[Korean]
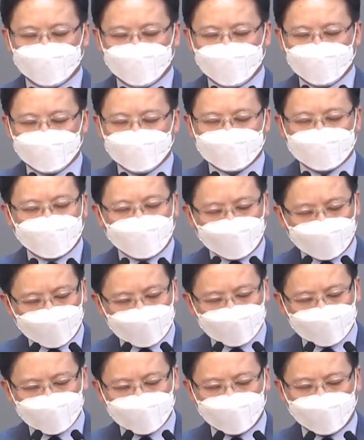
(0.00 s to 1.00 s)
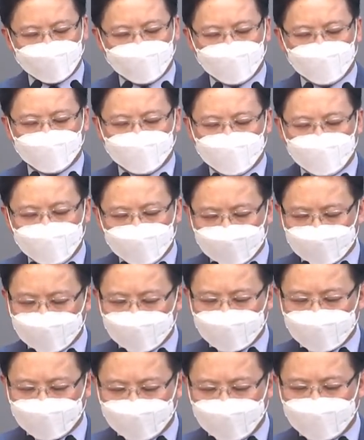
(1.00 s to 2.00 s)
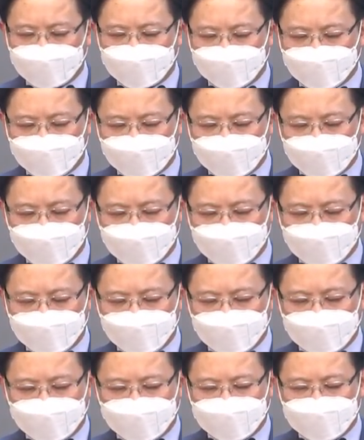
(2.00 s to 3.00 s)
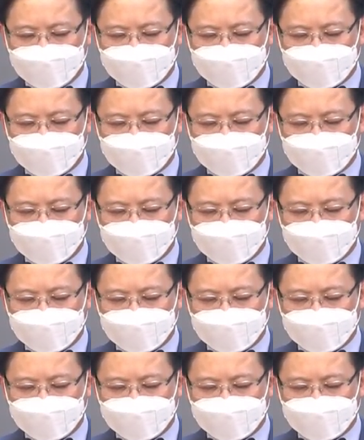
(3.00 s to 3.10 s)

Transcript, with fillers: 우리를 깨워 주시고 불러 주심을 감사드립니다.